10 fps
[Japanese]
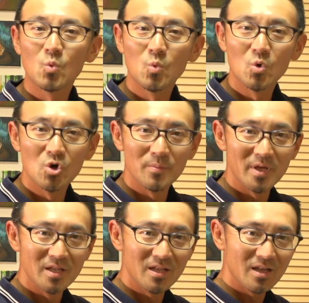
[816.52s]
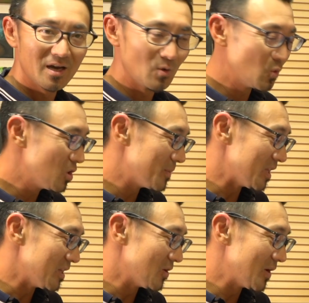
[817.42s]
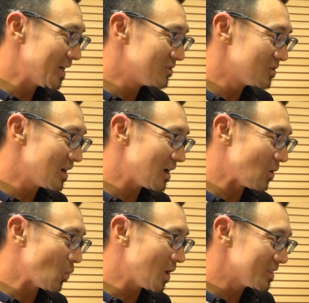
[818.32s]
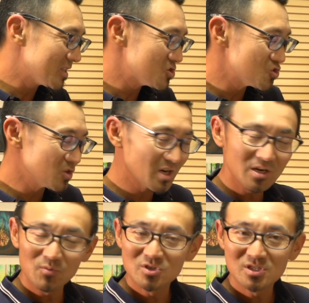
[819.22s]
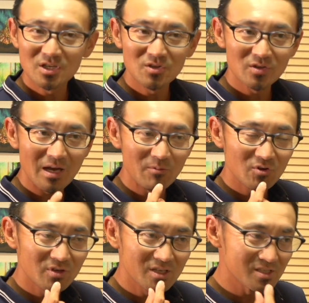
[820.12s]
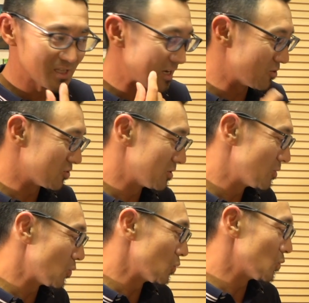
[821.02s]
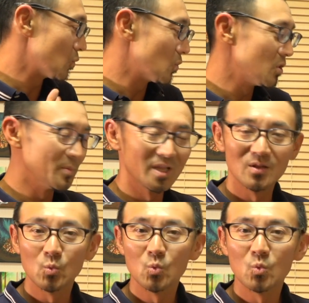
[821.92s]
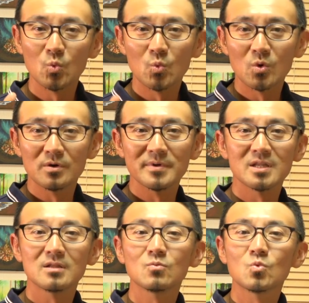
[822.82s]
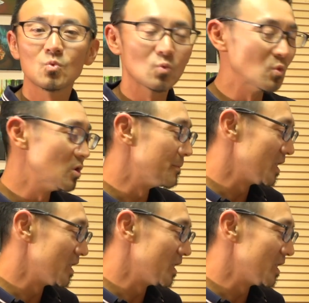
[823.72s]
ウーメンはいウーメンの N が終わった瞬間にも次の W につないどくウーメンウーメンウーメ